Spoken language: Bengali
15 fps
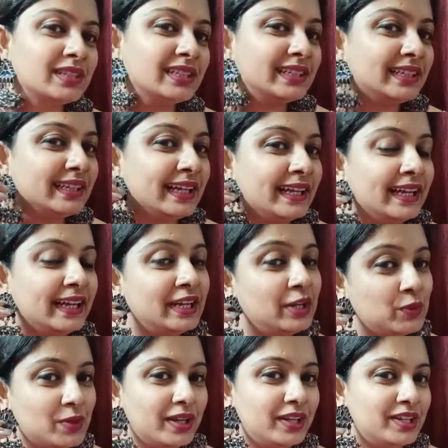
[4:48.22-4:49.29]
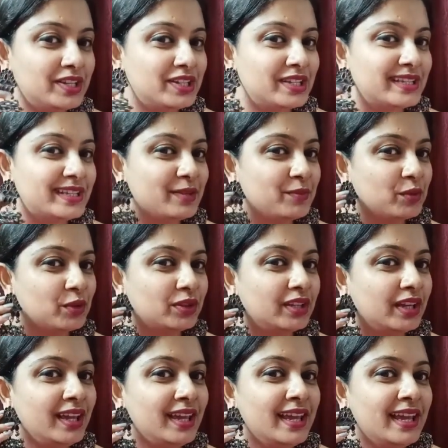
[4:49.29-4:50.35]
এটা নিউ কালেকশনসের মধ্যেই
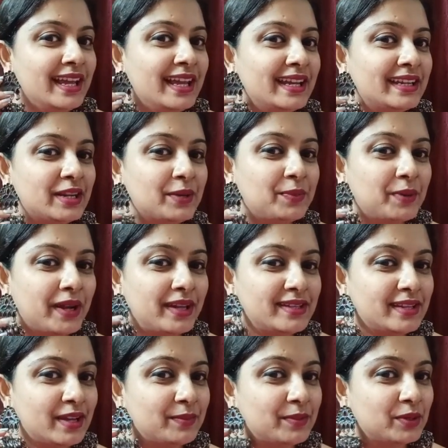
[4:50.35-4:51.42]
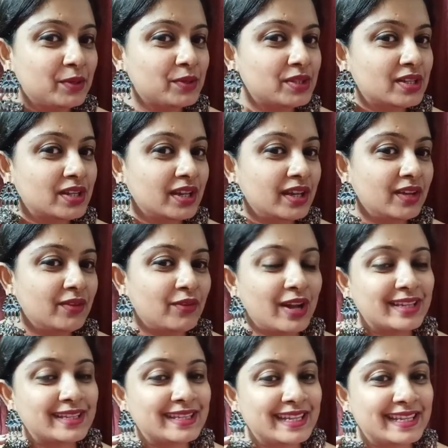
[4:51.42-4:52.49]
এটার প্রাইস যাবে হচ্ছে ওয়ান
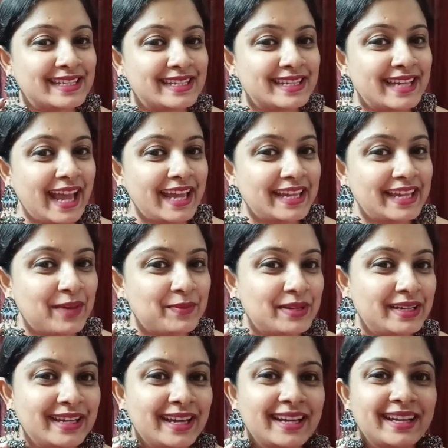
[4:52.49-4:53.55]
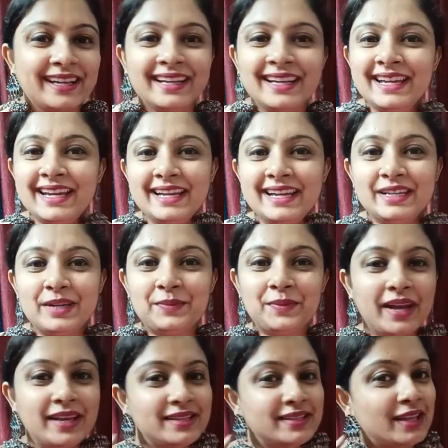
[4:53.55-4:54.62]
সিক্সটি হাই ক্যামেলিয়া এটার প্রাইস
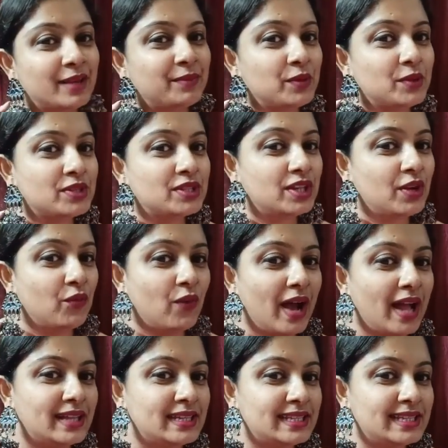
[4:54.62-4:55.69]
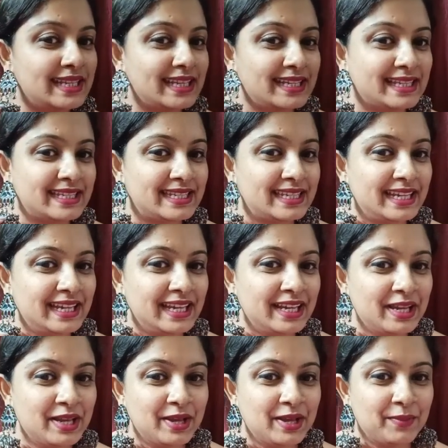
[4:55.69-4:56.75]
যাবে হচ্ছে ওয়ান সিক্সটি
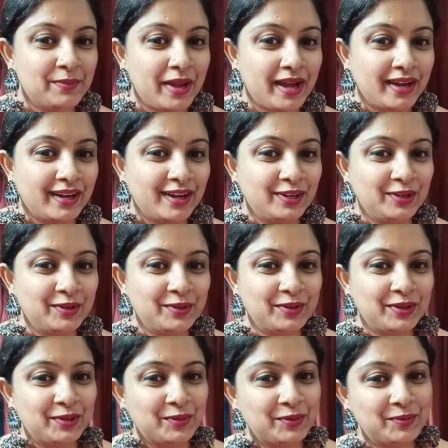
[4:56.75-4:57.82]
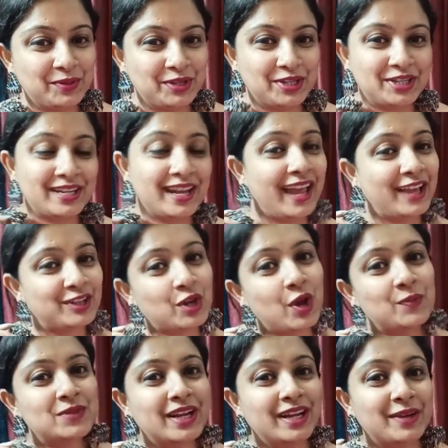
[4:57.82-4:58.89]
ব্যাঙ্গালোরেও বৃষ্টি হ্যাঁ সব
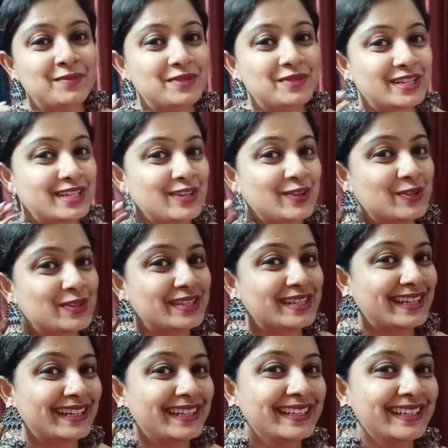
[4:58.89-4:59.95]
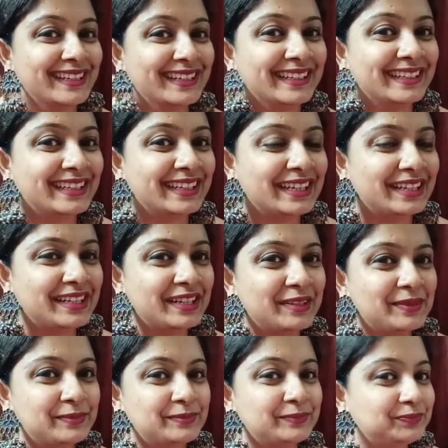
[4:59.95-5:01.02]
জায়গায় বৃষ্টি হচ্ছে এটা
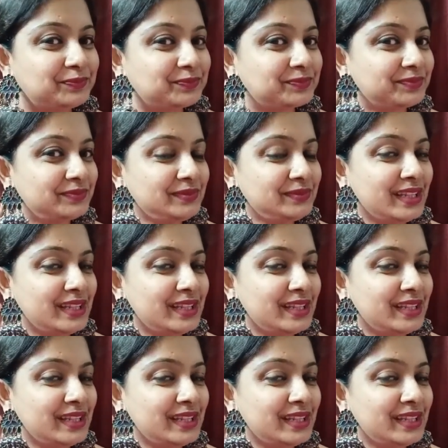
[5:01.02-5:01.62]
আচ্ছা